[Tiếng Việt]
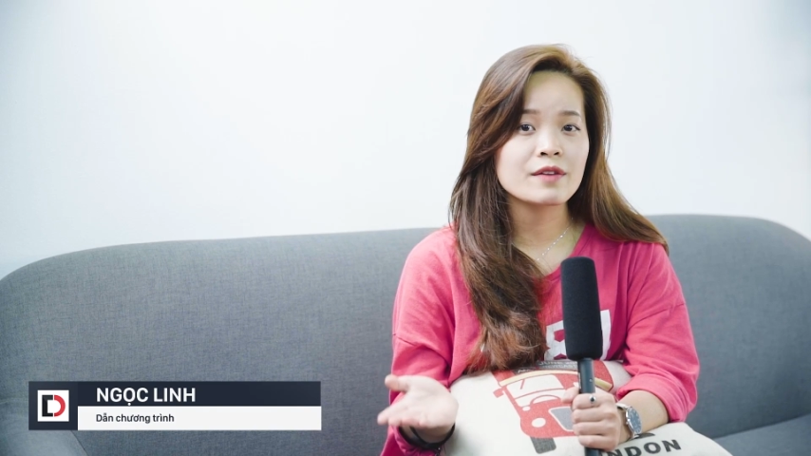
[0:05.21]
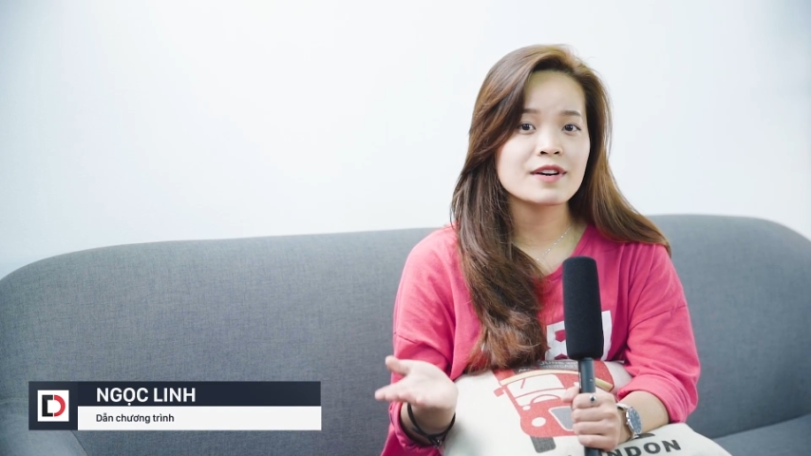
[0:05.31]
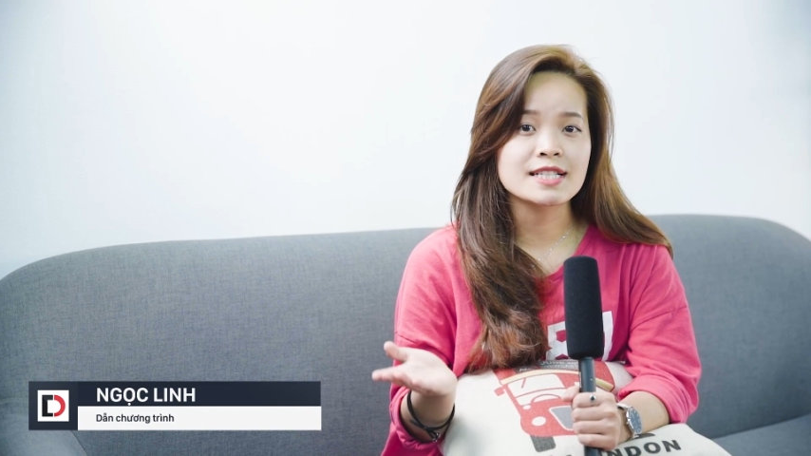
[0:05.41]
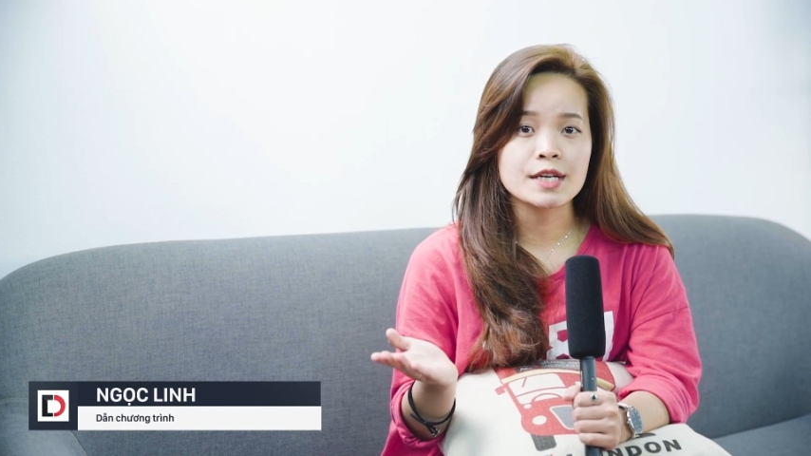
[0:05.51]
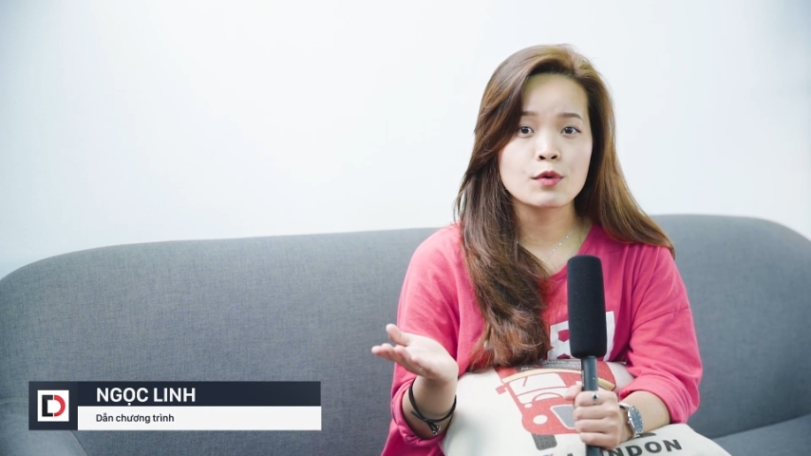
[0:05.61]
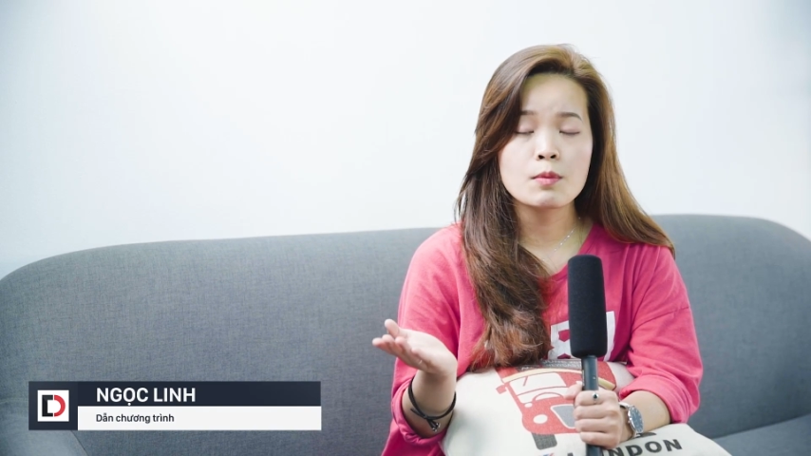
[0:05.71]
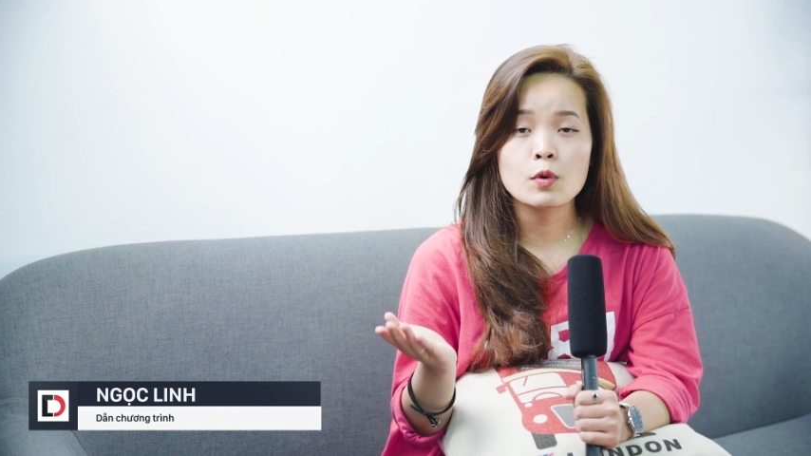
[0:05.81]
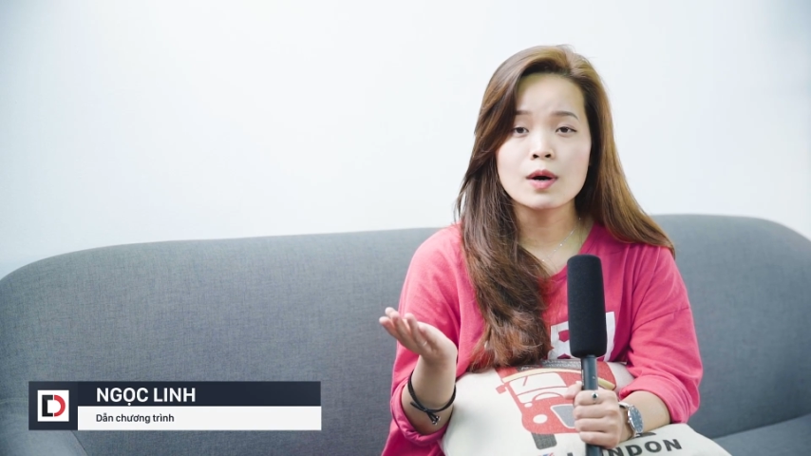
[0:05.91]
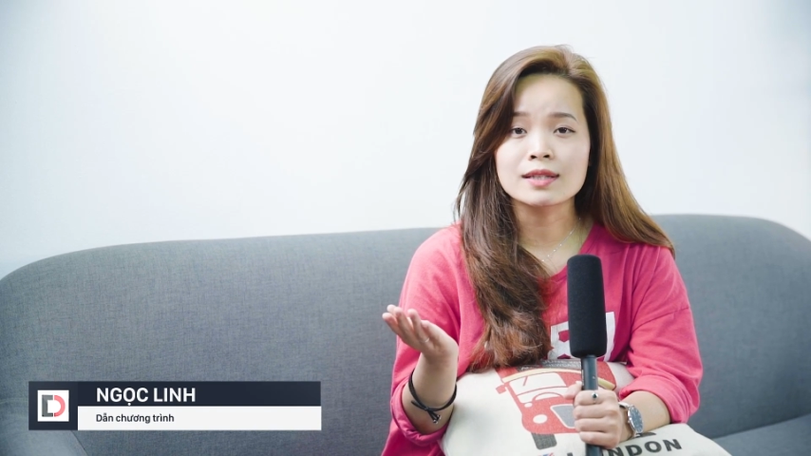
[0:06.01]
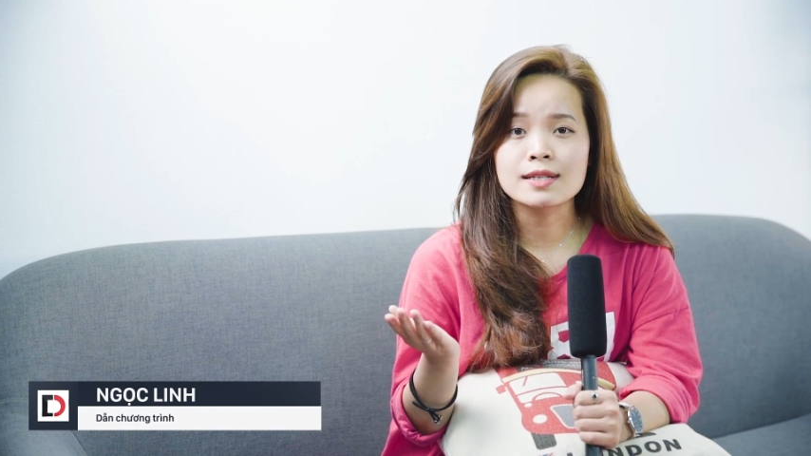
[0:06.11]
đang phải trải qua
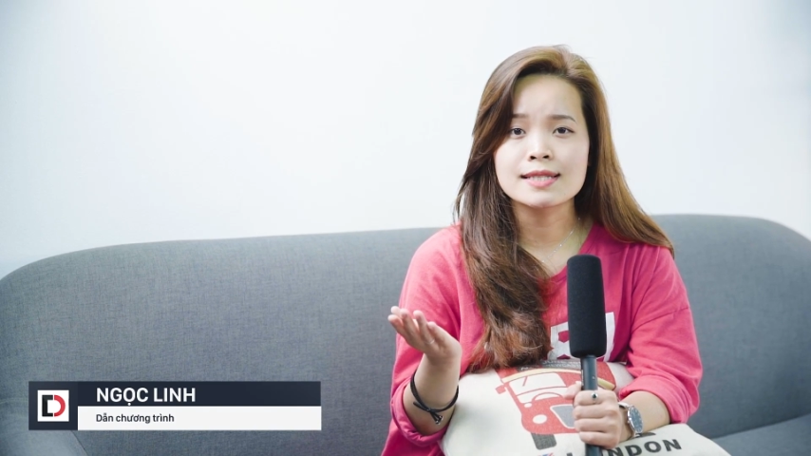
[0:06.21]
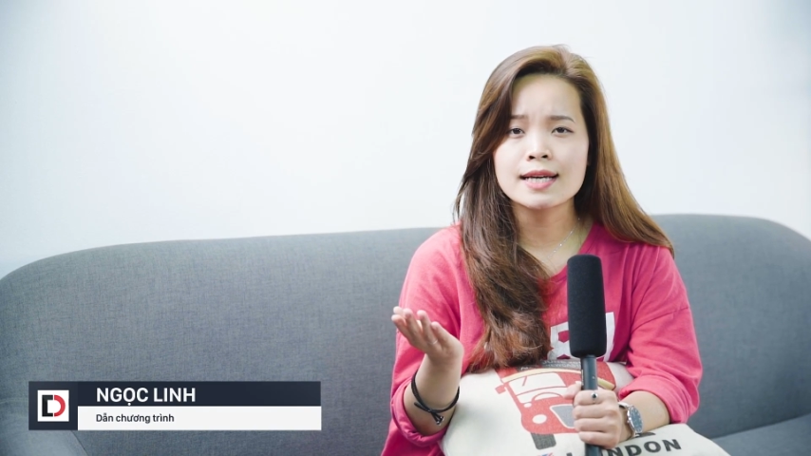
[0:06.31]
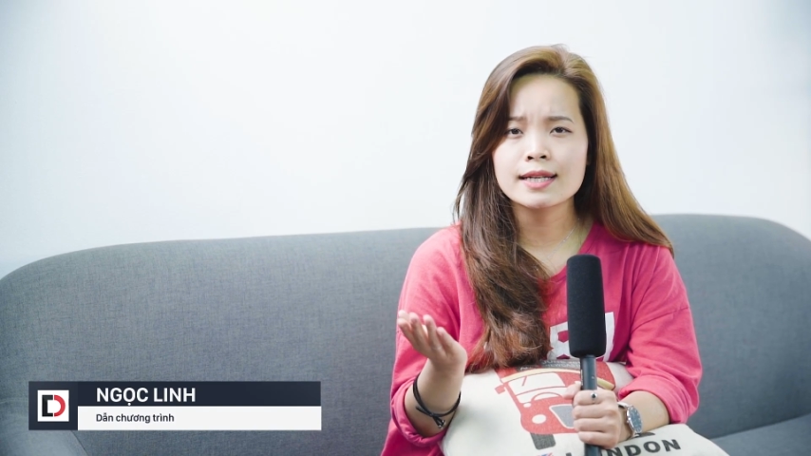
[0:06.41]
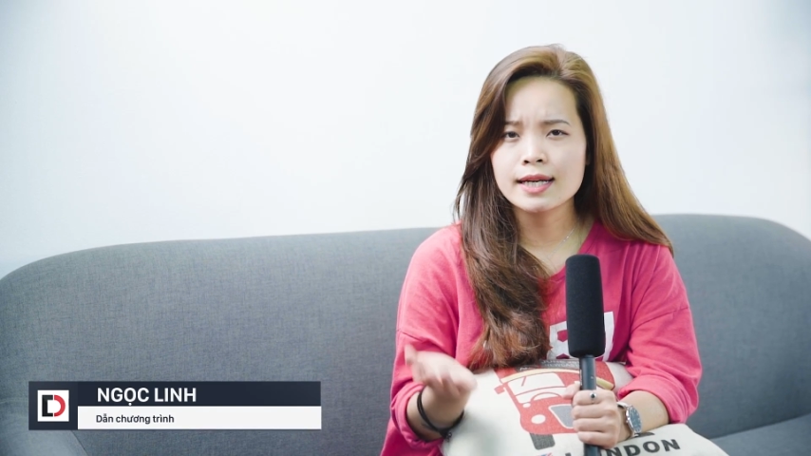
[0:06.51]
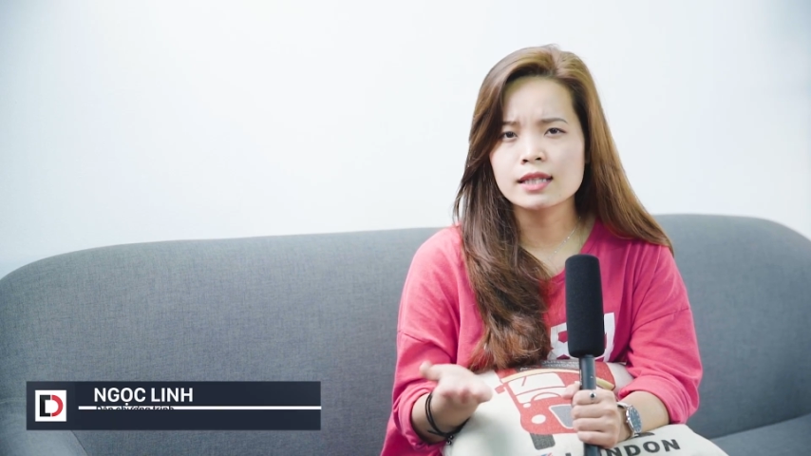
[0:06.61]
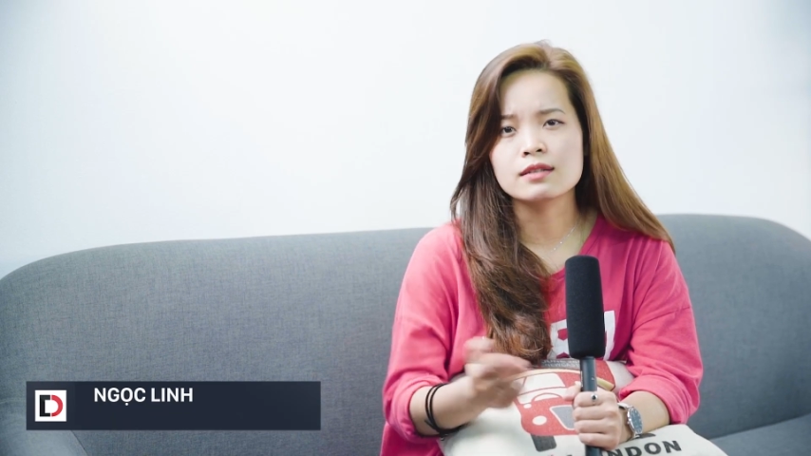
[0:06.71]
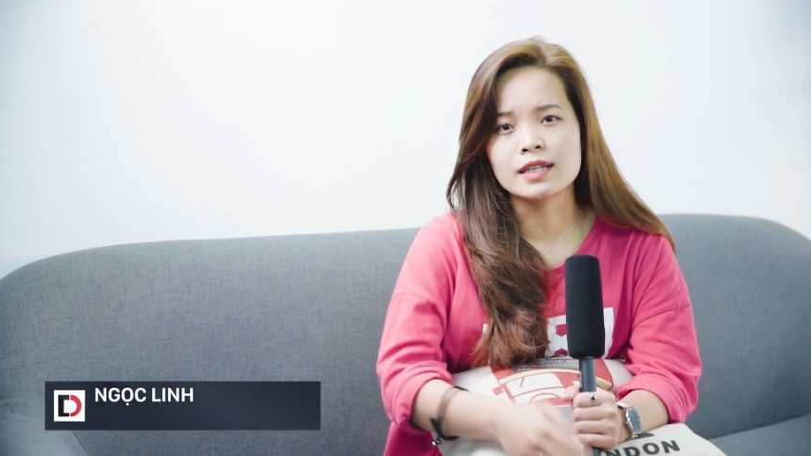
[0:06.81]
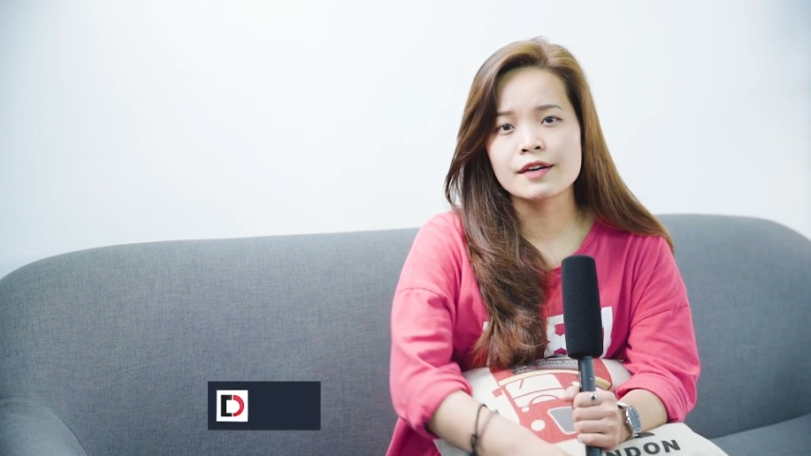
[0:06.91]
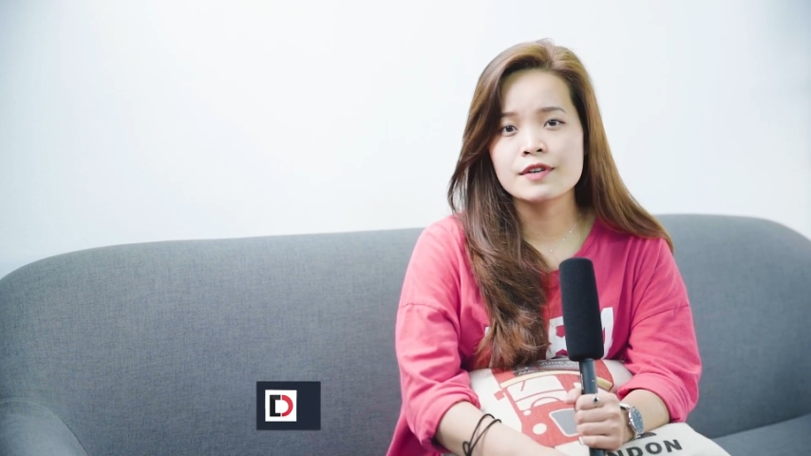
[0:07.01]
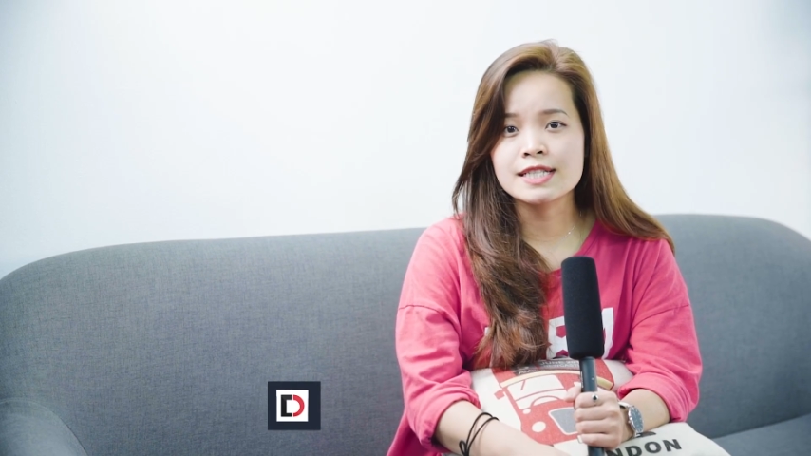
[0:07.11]
một khoảng thời gian đầy
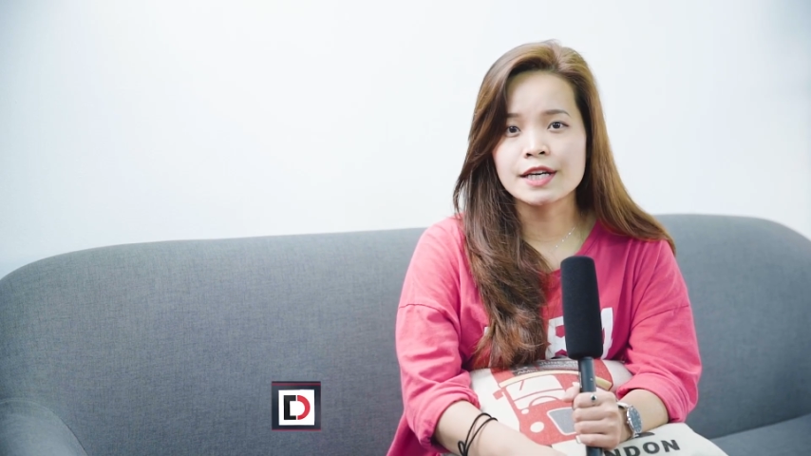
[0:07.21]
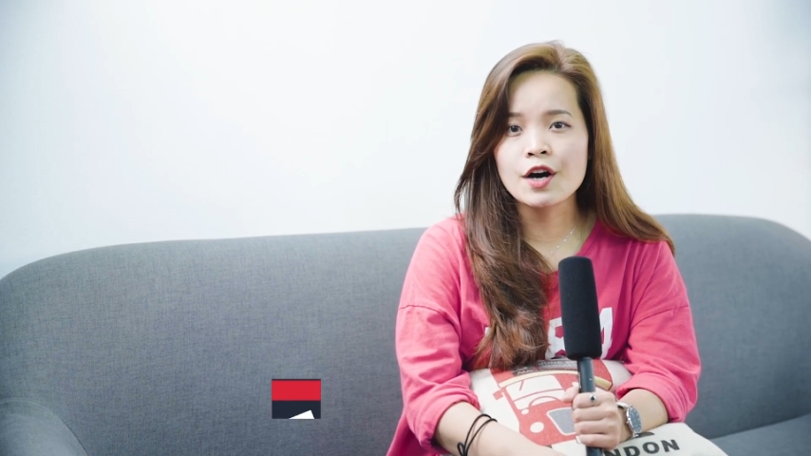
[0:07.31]
thử thách với chính